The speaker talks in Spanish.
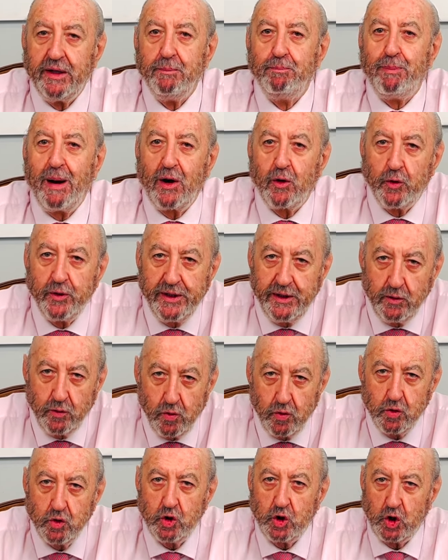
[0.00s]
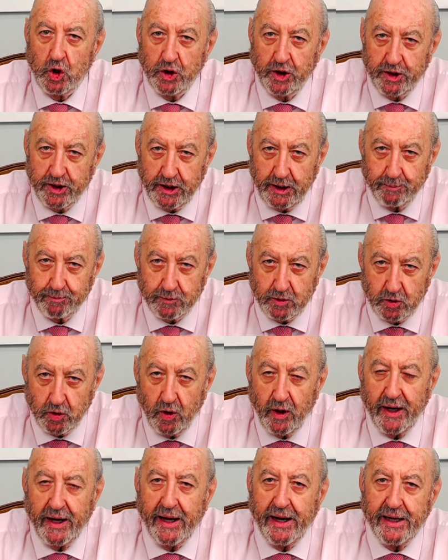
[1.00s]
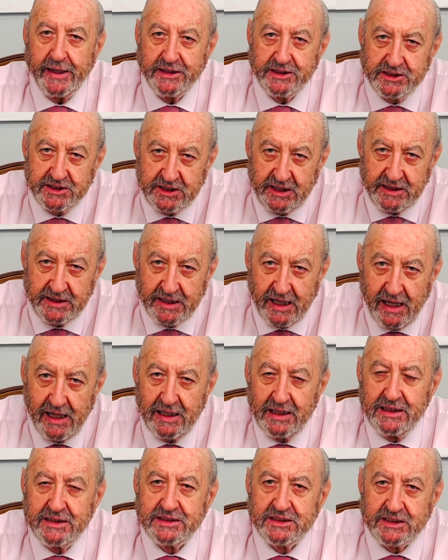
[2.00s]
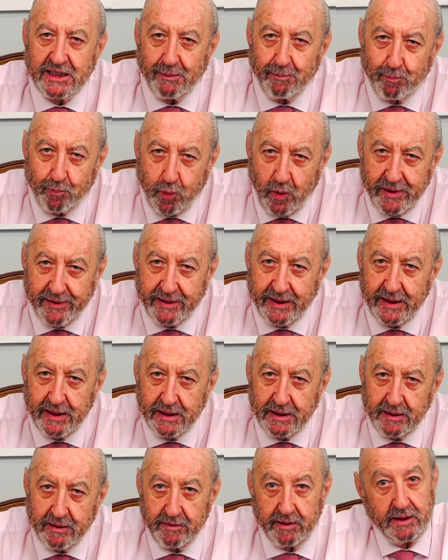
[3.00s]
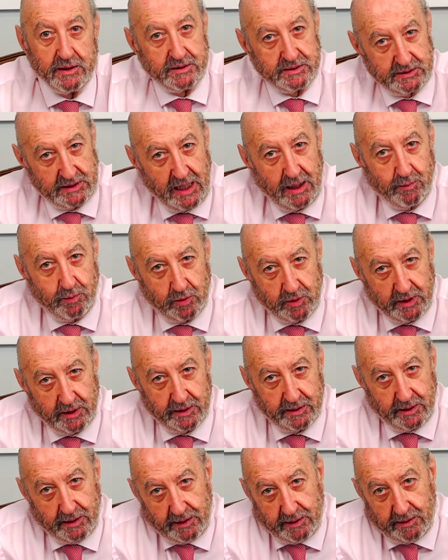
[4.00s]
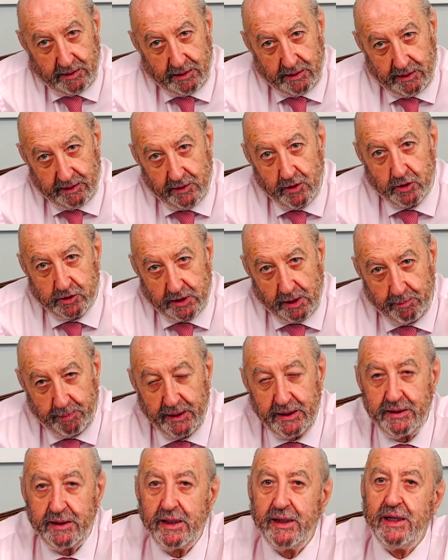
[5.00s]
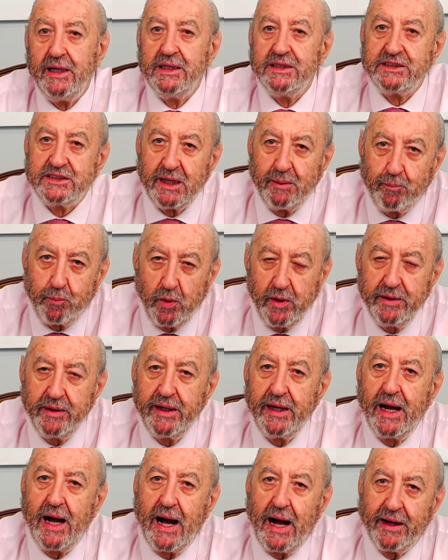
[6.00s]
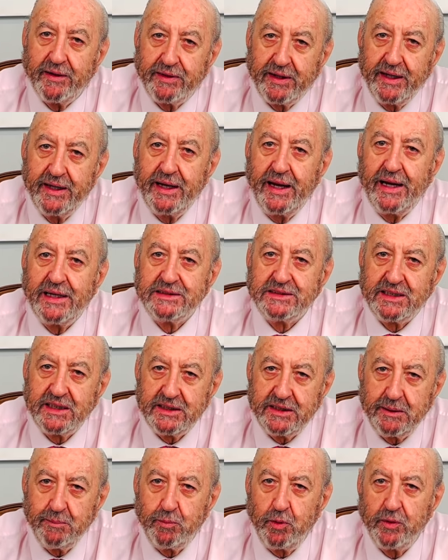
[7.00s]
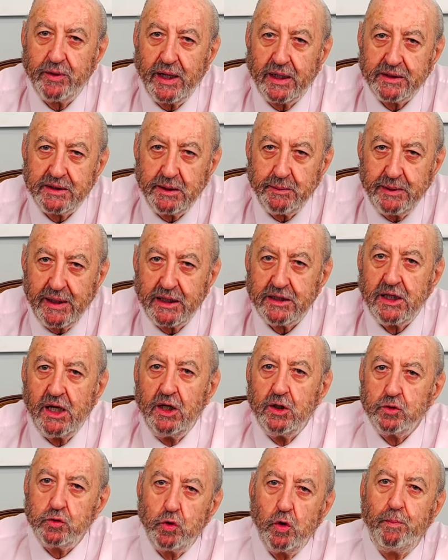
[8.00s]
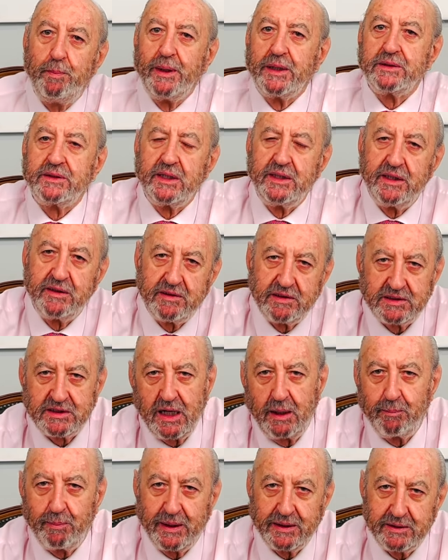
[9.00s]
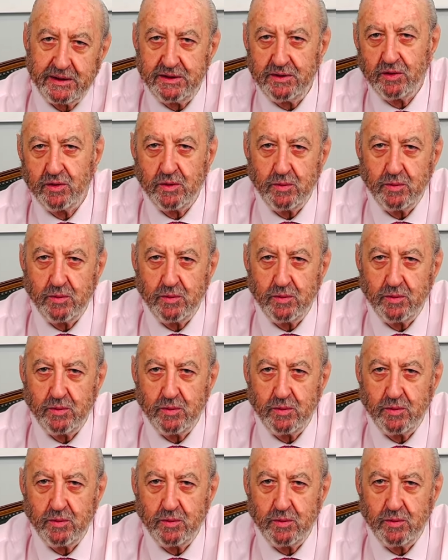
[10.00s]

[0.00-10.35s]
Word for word: bajo ningún concepto en China se puede decir, salvo que te, no te pillen, se puede hacer este tipo de actividades. Tú perteneces al Partido